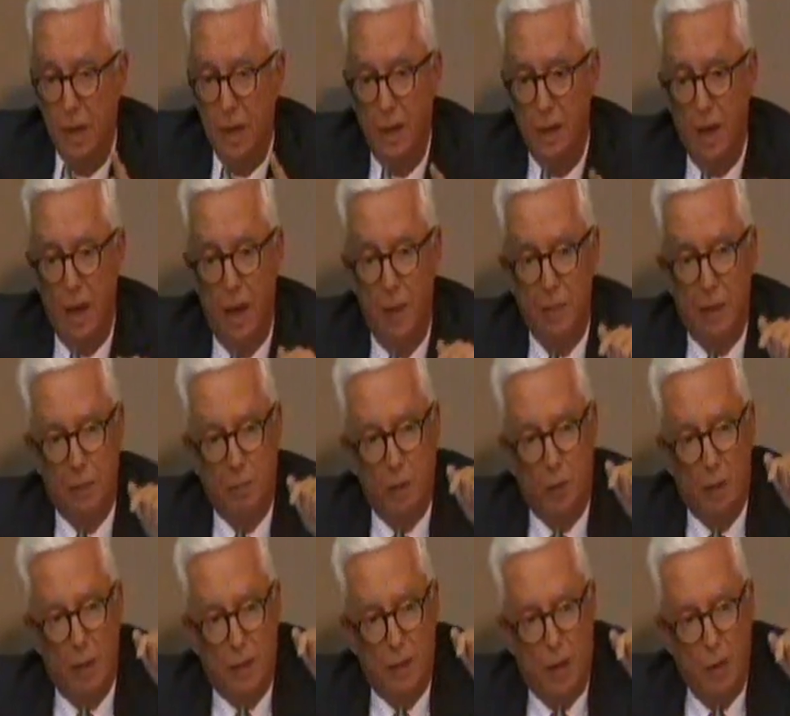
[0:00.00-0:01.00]
Y además
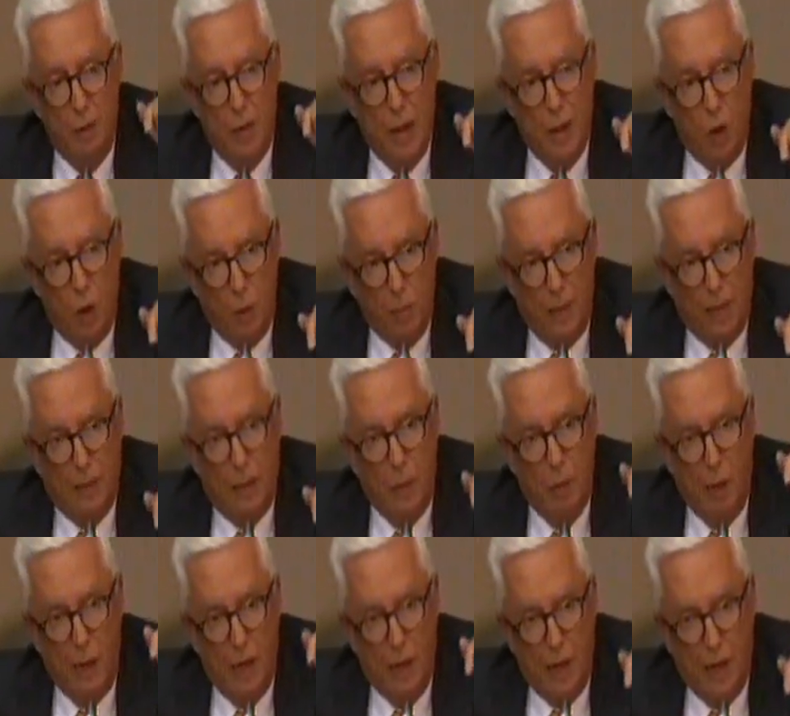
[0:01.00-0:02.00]
porque aquí hay una
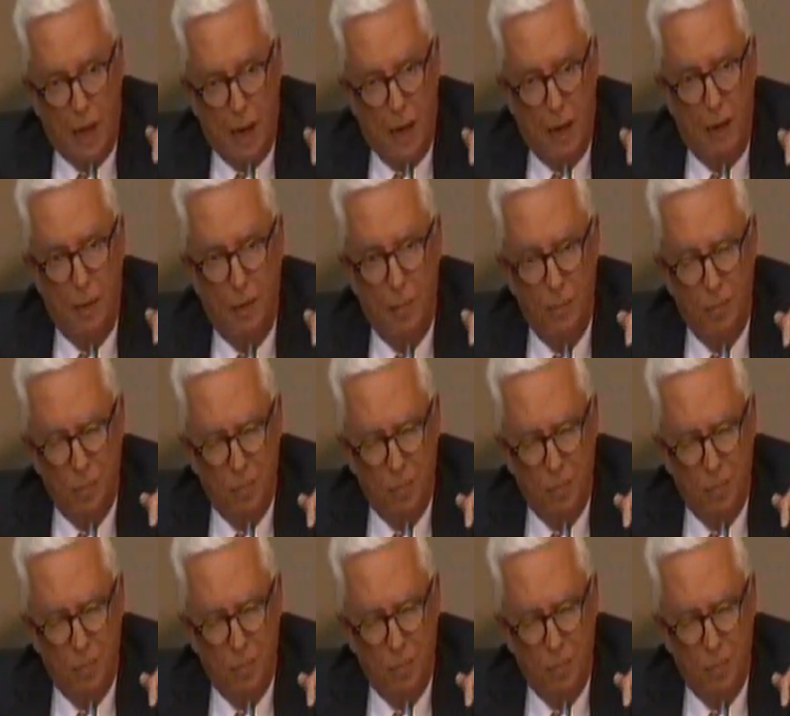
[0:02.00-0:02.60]
normativa legal